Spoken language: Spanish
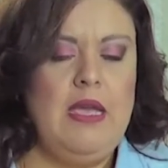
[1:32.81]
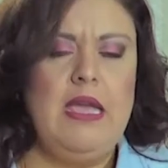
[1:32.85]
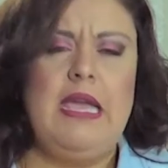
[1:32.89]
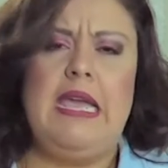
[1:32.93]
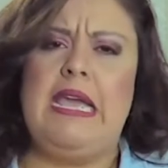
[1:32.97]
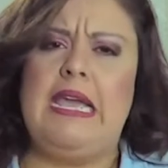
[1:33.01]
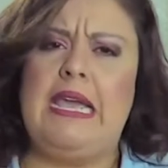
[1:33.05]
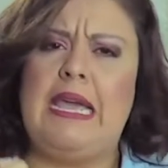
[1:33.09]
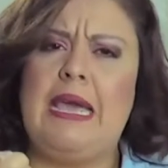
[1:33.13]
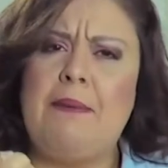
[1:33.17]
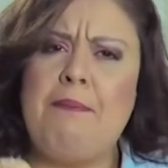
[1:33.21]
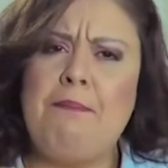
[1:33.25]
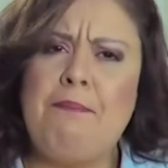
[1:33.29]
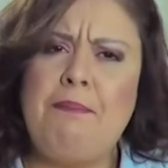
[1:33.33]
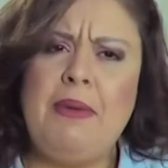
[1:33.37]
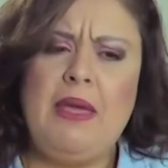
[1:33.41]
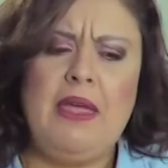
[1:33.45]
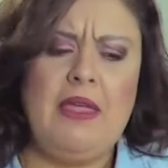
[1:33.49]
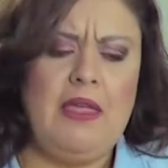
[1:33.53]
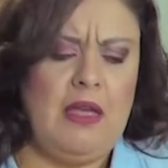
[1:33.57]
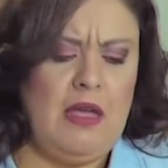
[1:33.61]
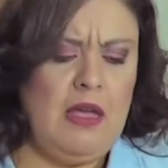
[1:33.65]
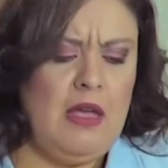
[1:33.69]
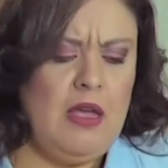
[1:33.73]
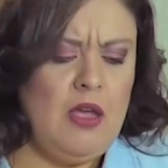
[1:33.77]
¿Y qué
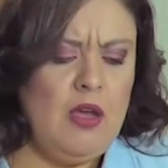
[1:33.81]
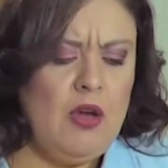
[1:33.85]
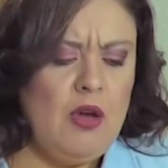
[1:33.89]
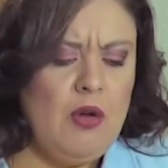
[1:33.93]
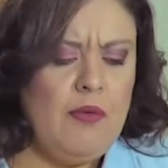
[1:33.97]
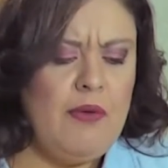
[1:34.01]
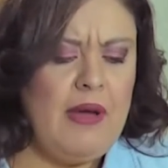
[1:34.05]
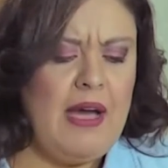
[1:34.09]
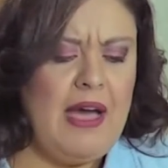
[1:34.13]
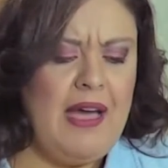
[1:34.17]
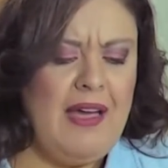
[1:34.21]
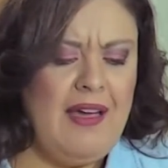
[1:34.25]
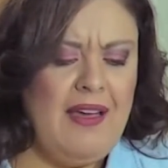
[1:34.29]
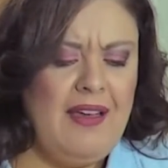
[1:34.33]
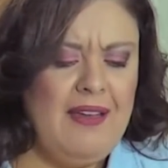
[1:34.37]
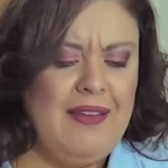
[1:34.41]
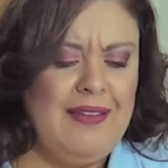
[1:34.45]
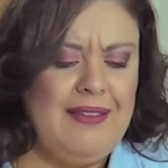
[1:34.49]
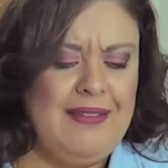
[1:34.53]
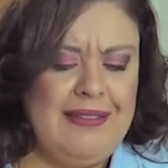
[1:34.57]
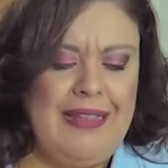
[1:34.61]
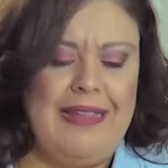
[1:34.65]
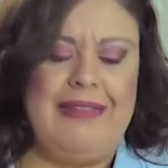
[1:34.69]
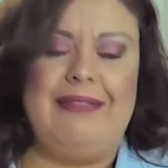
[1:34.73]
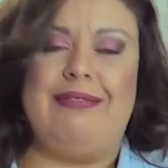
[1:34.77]
pide Jehová
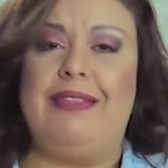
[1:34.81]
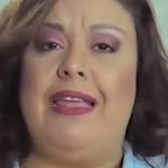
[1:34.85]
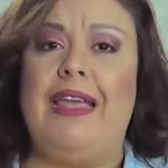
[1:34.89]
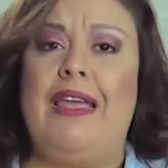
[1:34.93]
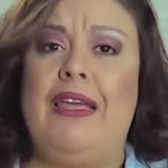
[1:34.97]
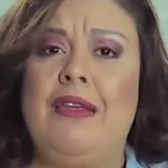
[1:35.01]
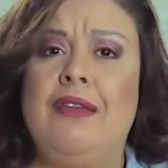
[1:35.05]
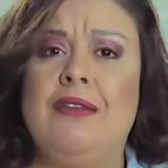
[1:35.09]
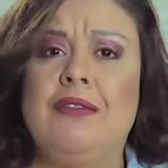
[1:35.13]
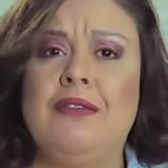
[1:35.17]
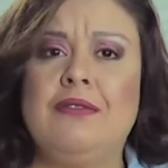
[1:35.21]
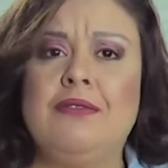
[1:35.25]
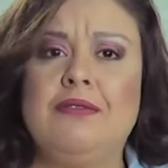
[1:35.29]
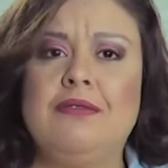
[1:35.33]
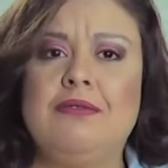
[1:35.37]
de ti?